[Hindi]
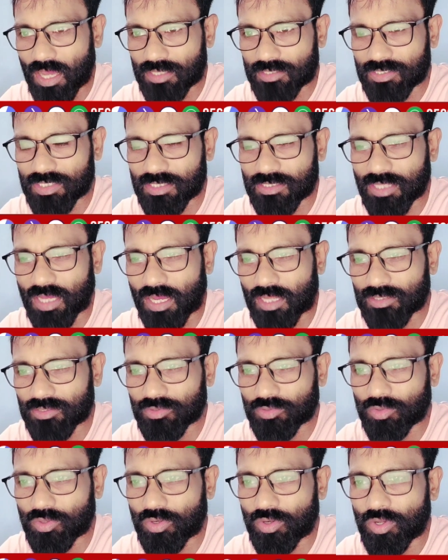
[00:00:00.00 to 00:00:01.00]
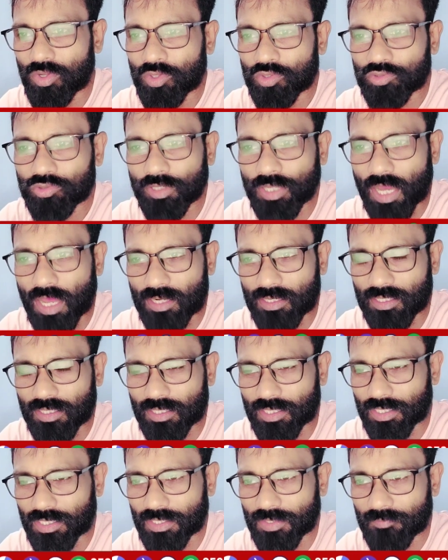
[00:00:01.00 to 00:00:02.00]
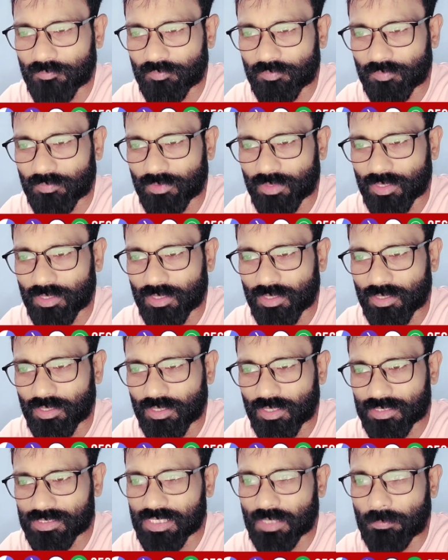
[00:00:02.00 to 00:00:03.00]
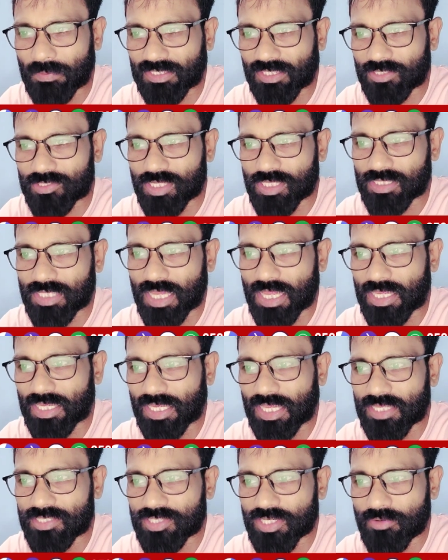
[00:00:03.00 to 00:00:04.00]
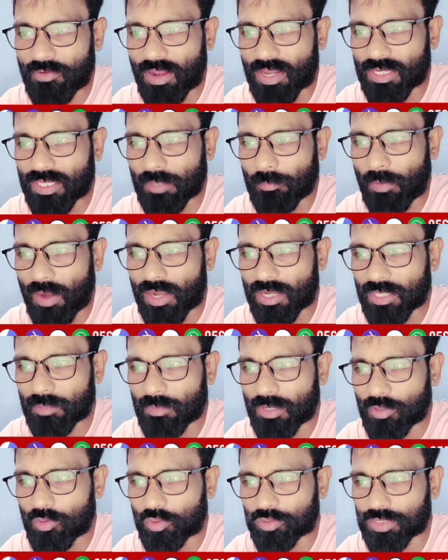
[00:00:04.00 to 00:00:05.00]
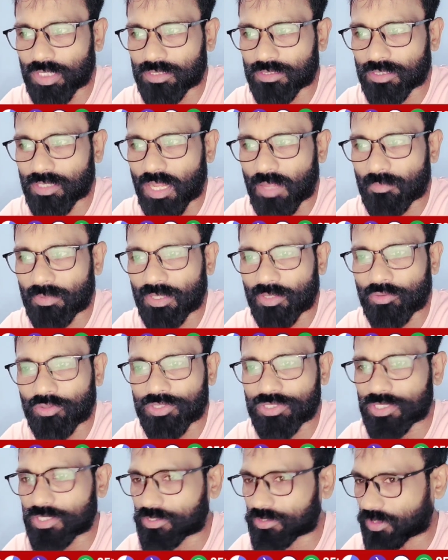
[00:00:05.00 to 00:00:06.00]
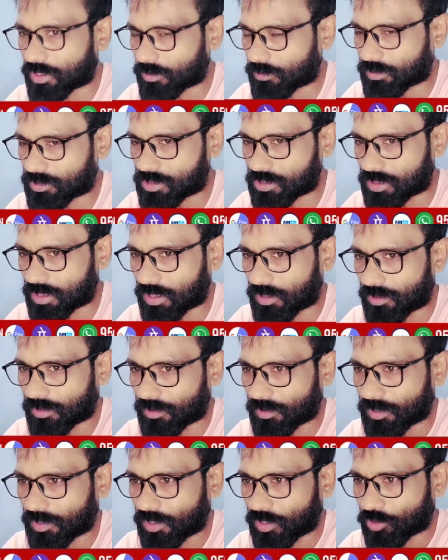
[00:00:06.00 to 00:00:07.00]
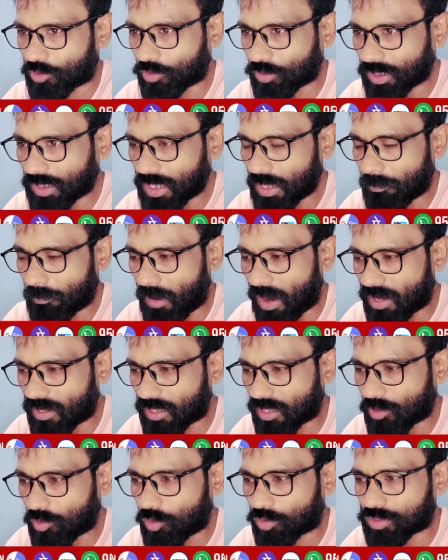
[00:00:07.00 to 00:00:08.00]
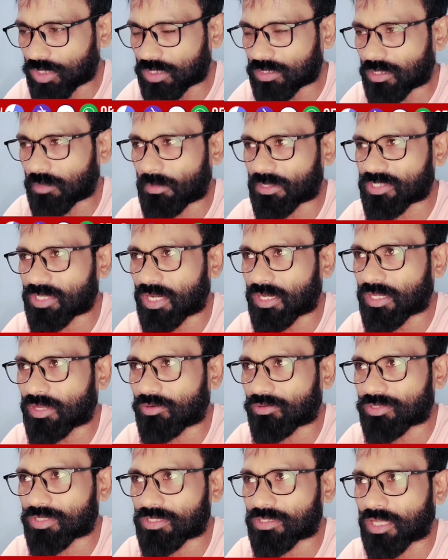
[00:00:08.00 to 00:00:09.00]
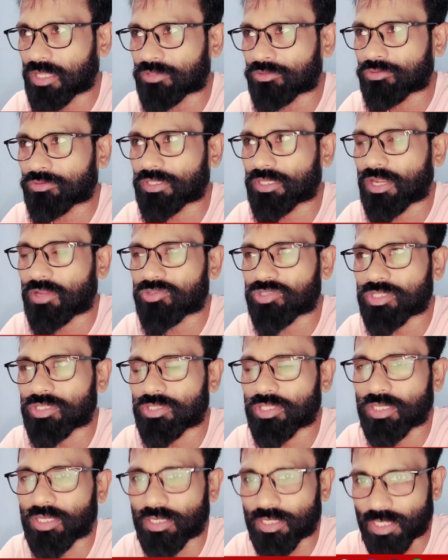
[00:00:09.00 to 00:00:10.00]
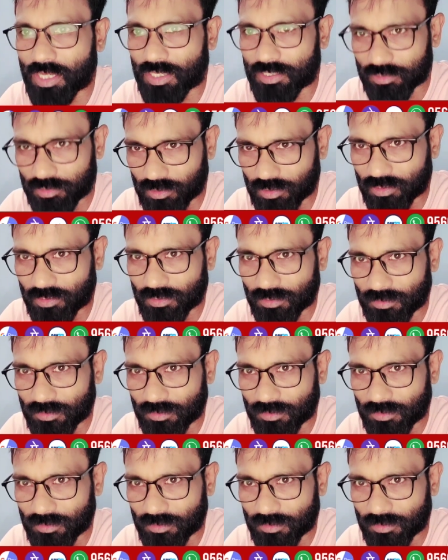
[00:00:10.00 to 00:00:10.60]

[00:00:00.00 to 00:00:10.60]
हर सिद्धांत को स्वीकार कर रहे हैं इससे पता चलता है केजरीवाल की पार्टी में लोकतंत्र नाम की कोई चीज नहीं बची है क्योंकि ये पार्टी लोकतंत्र बचाने और सिद्धांतों की राजनीति करने आई थी